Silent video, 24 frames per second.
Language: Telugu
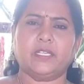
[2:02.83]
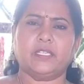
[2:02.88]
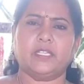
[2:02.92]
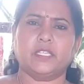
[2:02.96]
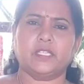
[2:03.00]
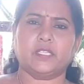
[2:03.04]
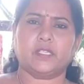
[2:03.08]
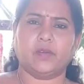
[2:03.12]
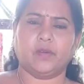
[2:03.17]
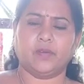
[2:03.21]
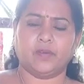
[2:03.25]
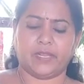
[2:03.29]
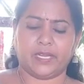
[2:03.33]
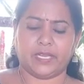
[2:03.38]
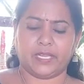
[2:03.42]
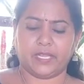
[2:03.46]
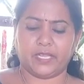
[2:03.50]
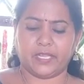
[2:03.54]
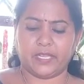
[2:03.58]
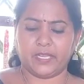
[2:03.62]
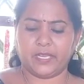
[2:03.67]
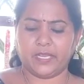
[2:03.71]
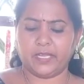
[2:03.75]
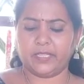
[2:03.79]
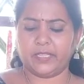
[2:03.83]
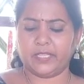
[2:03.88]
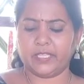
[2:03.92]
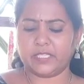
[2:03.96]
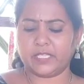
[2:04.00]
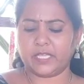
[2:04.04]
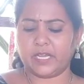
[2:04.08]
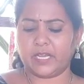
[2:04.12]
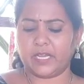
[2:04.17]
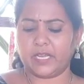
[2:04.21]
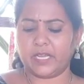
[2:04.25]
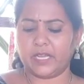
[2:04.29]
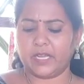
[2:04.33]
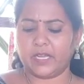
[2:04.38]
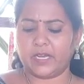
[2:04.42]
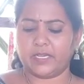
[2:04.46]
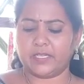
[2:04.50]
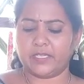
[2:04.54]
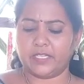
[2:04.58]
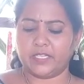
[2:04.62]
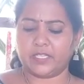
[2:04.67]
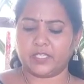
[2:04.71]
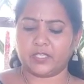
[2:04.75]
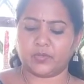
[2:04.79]
కట్ చేసుకోవాలి ఎంత సన్నగా
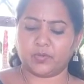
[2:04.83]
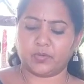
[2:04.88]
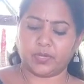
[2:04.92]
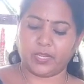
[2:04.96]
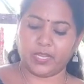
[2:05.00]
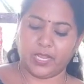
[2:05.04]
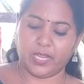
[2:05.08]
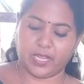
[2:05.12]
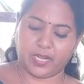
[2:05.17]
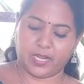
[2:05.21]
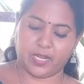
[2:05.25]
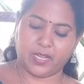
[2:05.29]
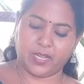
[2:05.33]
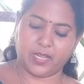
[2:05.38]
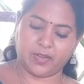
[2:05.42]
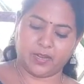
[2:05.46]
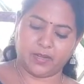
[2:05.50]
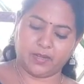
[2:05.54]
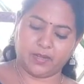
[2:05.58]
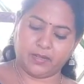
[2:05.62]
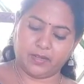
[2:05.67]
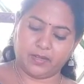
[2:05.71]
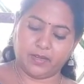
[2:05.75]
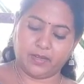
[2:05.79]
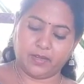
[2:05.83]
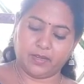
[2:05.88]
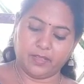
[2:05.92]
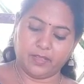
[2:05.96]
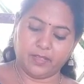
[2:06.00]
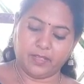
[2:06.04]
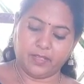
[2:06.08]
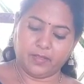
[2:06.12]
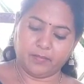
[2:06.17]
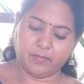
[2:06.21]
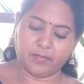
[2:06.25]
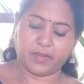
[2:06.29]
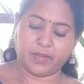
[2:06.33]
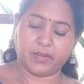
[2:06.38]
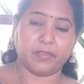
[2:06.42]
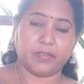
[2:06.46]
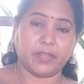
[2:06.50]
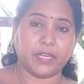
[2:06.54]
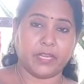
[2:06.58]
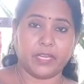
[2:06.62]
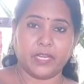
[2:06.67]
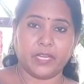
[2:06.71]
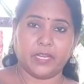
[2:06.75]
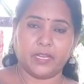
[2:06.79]
కట్ చేసుకుంటే అలాగ అన్ని మనం
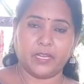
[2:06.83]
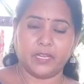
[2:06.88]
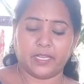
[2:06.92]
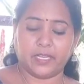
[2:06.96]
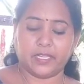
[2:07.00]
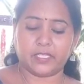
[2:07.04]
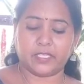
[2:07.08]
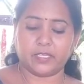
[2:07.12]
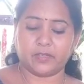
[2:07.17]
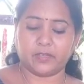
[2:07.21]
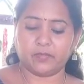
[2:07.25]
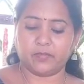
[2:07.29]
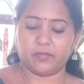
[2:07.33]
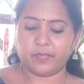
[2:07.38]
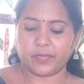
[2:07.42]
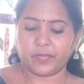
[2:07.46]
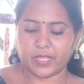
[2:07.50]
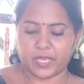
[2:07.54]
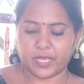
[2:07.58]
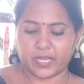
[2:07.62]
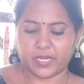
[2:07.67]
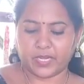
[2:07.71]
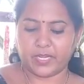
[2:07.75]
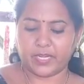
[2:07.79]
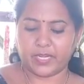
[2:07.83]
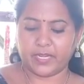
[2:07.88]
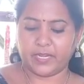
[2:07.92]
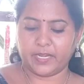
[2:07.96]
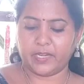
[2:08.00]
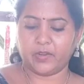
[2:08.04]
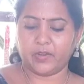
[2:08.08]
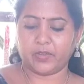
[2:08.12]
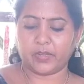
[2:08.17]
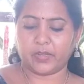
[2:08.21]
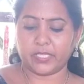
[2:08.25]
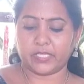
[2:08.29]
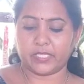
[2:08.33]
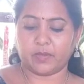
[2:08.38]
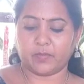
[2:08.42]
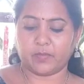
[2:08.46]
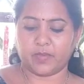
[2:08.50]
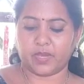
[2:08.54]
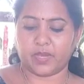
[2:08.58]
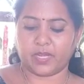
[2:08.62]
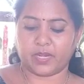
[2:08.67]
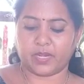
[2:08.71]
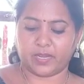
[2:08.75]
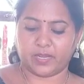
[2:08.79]
ఎన్ని ఇడ్లీలు వేస్తాం అన్ని ఇడ్లీలోకి
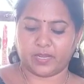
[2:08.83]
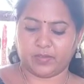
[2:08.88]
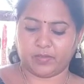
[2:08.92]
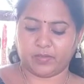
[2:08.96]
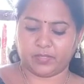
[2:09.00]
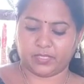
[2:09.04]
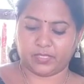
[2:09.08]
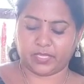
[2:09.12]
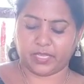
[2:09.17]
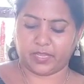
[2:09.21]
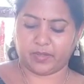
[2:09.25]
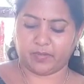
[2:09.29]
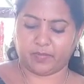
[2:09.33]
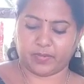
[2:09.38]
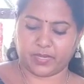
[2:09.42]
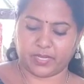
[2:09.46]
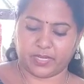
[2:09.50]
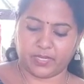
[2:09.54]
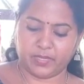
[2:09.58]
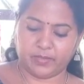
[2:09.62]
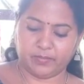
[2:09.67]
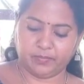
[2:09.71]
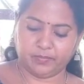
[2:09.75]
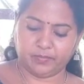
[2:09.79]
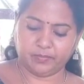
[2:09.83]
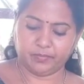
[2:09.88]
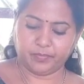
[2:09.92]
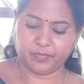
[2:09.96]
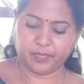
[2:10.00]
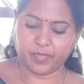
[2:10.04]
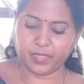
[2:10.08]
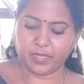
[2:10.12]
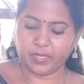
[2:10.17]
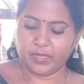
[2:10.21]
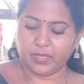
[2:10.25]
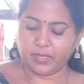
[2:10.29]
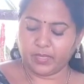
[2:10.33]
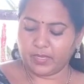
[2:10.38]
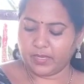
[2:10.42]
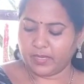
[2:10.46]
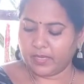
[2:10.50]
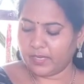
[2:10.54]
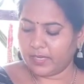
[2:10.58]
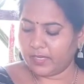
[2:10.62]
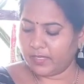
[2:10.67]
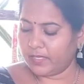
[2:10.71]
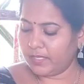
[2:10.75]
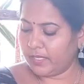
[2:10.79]
సమానంగా వస్తాయి అనమాట
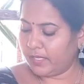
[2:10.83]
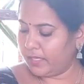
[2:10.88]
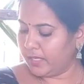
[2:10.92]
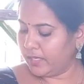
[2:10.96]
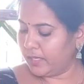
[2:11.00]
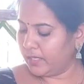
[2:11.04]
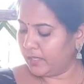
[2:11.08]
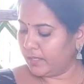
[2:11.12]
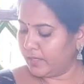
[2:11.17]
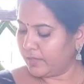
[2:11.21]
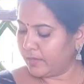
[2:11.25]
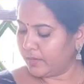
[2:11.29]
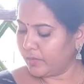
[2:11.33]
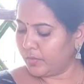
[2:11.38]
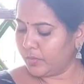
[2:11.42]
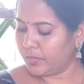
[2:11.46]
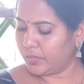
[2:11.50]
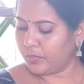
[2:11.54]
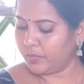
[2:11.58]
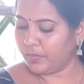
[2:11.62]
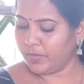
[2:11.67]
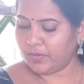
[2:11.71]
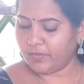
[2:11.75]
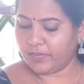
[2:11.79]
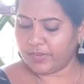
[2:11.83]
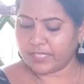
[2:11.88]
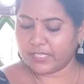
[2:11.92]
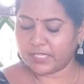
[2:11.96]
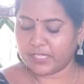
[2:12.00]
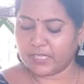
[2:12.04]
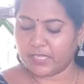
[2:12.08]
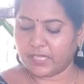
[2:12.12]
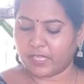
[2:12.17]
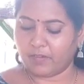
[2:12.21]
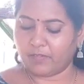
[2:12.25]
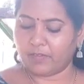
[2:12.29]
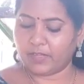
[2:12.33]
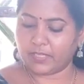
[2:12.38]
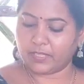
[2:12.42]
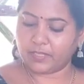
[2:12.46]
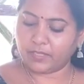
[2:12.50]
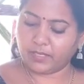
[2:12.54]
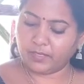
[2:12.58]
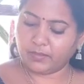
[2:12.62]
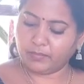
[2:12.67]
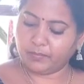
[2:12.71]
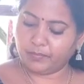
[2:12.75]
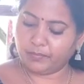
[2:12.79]
అయితే కొత్తిమీర వేసిన
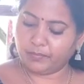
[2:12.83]
తర్వాత